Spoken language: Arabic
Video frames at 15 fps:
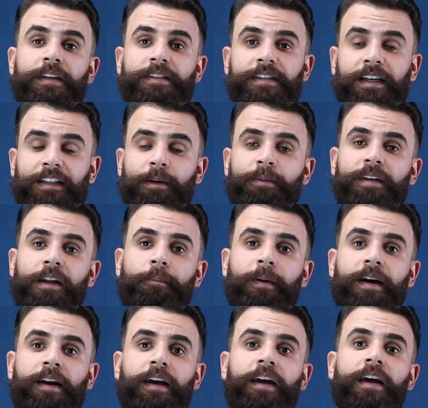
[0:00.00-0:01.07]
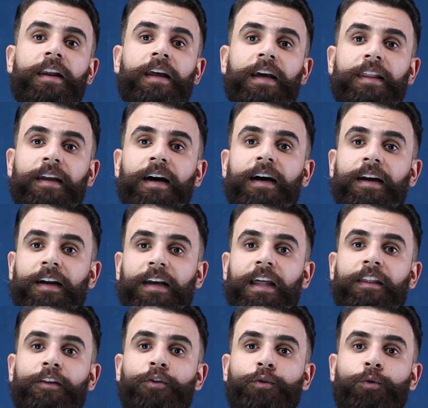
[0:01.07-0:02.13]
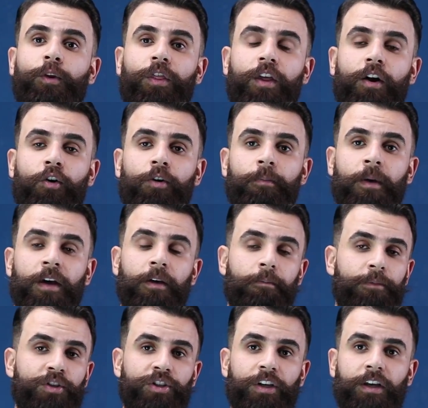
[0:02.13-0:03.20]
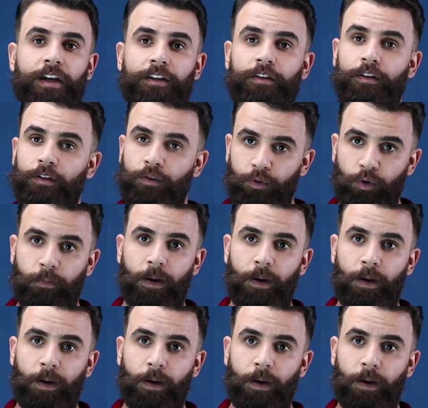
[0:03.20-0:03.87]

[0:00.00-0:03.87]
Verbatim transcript: استخدمت هالمرة الحذاء الرياضي اللي يكون ضخم من شركة نيو